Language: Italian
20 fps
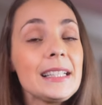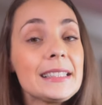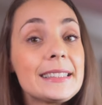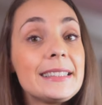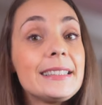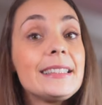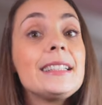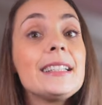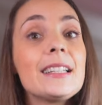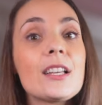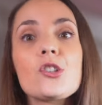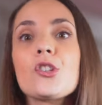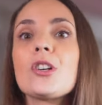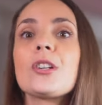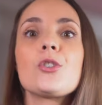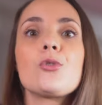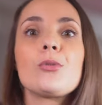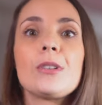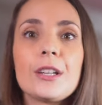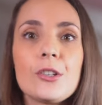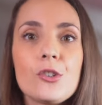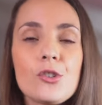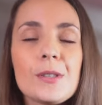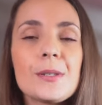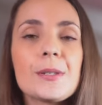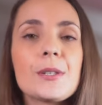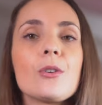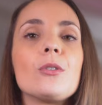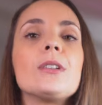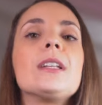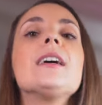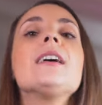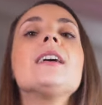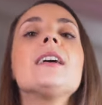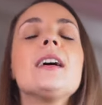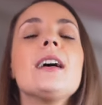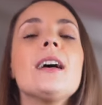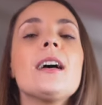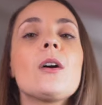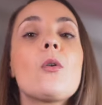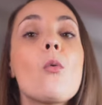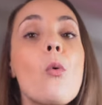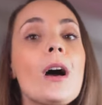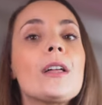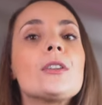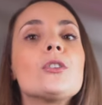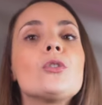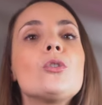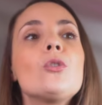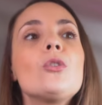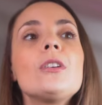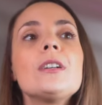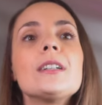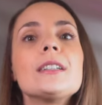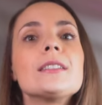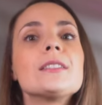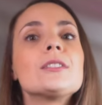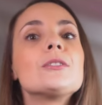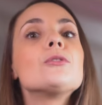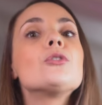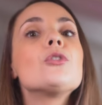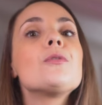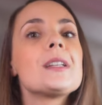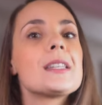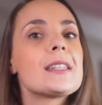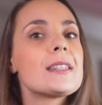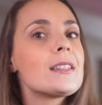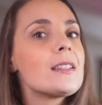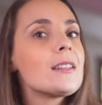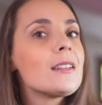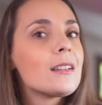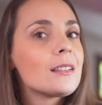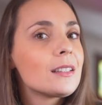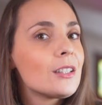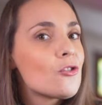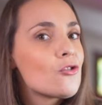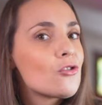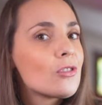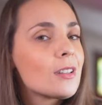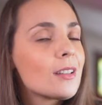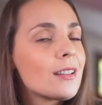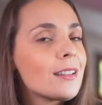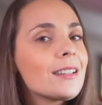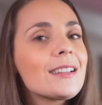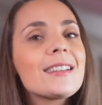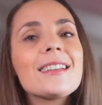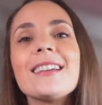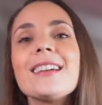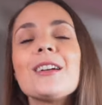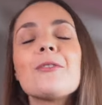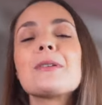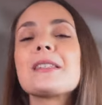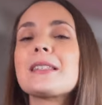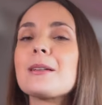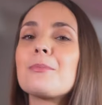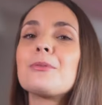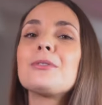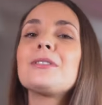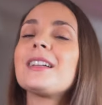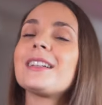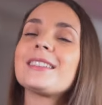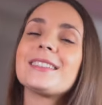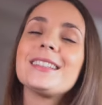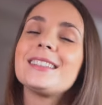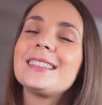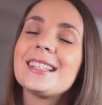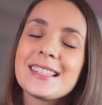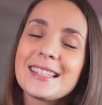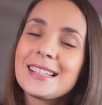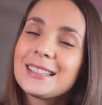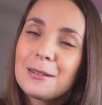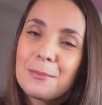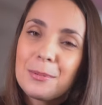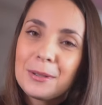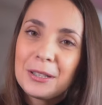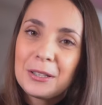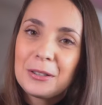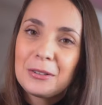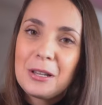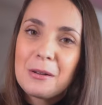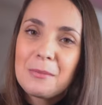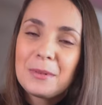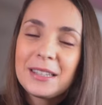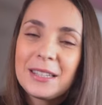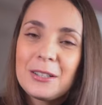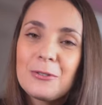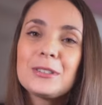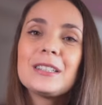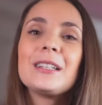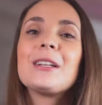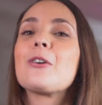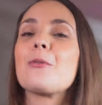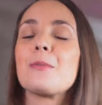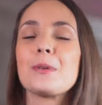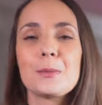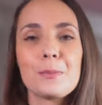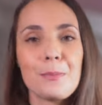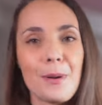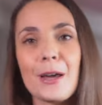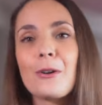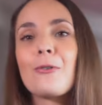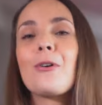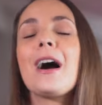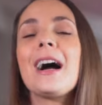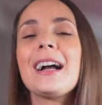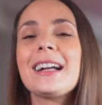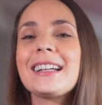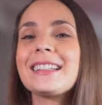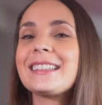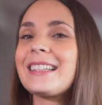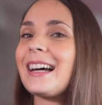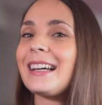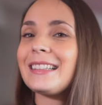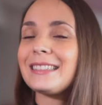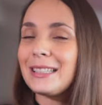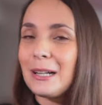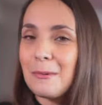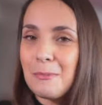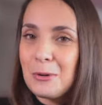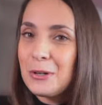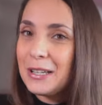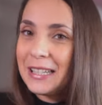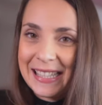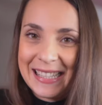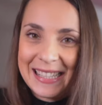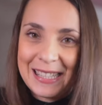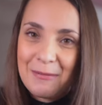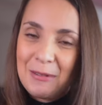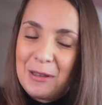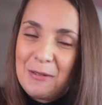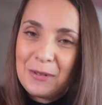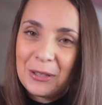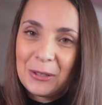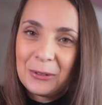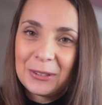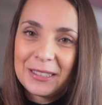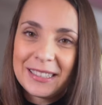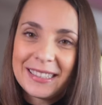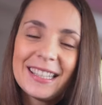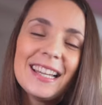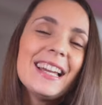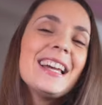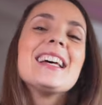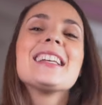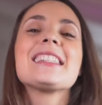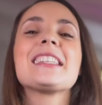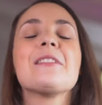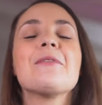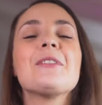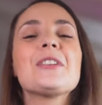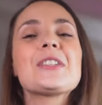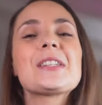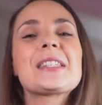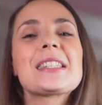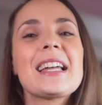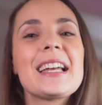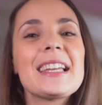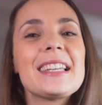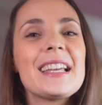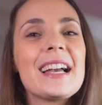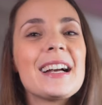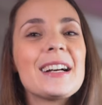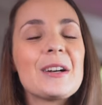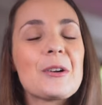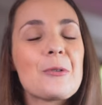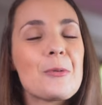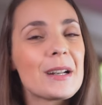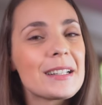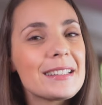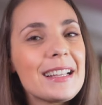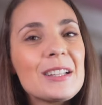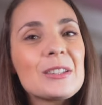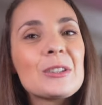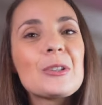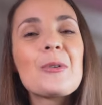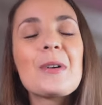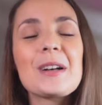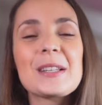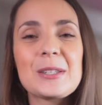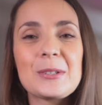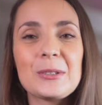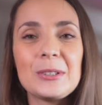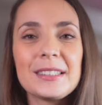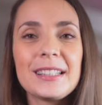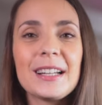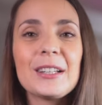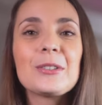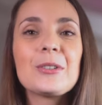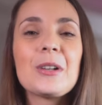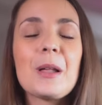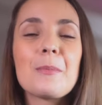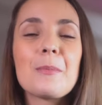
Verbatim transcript: di lasciarci una recensione eh, quando eh, dovessi decidere che questa puntata ti è stata particolarmente utile, come spero accadrà tra pochissimi minuti. Se invece stai eh, guardando o ascoltando